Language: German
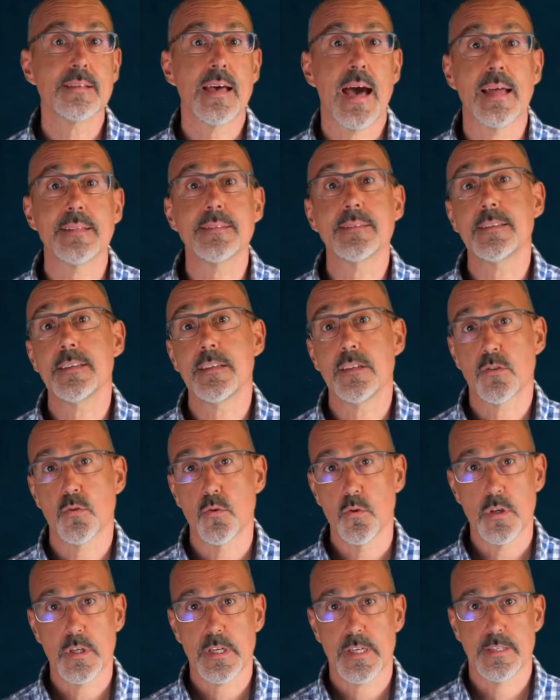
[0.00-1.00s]
hat sich
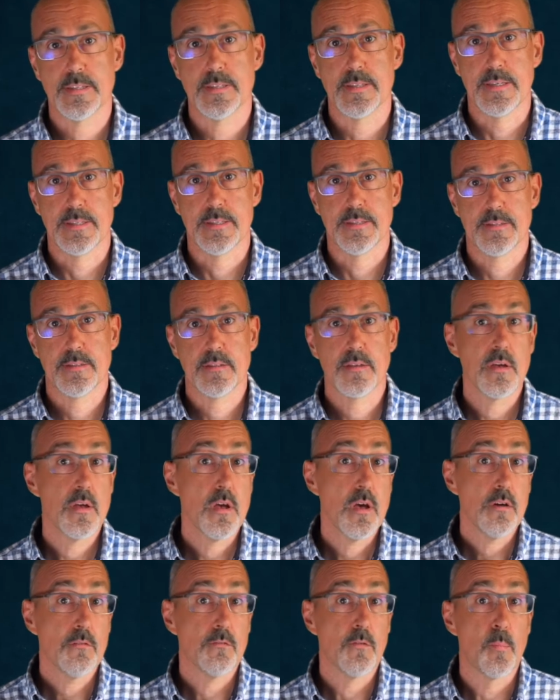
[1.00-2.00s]
durchgesetzt
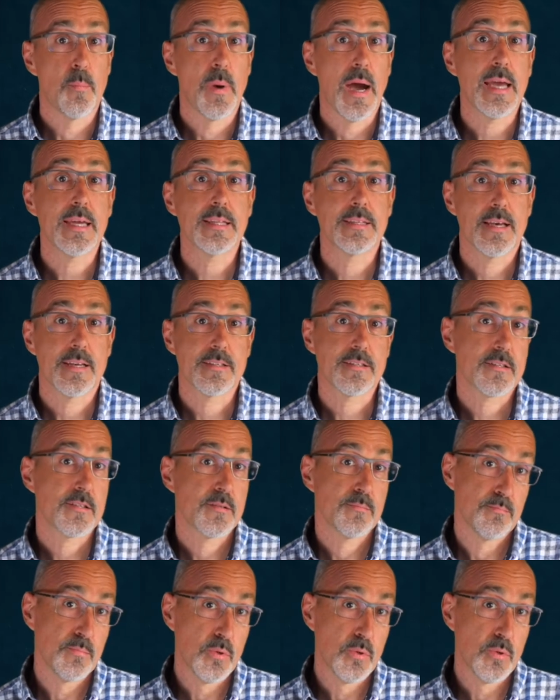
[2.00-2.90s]
wobei das